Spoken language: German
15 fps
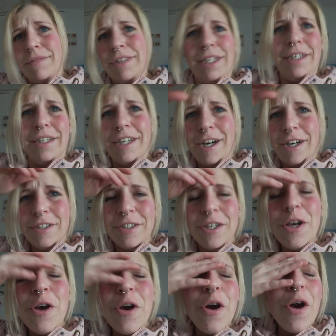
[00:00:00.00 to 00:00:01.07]
hier halt.
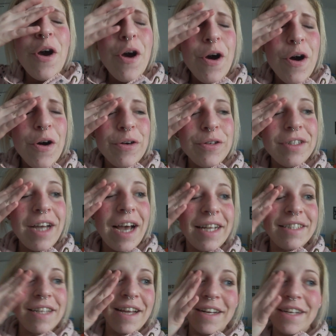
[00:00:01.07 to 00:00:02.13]
Und da
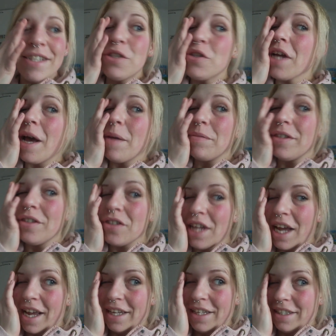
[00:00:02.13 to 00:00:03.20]
hat einer einen Schreibtisch
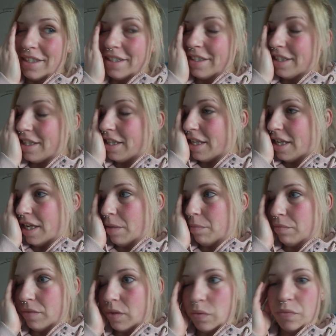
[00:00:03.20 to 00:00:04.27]

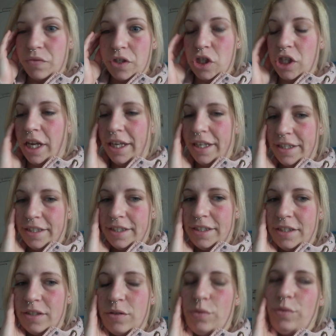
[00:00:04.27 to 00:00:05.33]
reingegeben zum
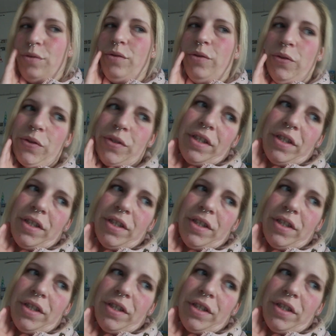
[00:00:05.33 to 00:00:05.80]
Verschenken und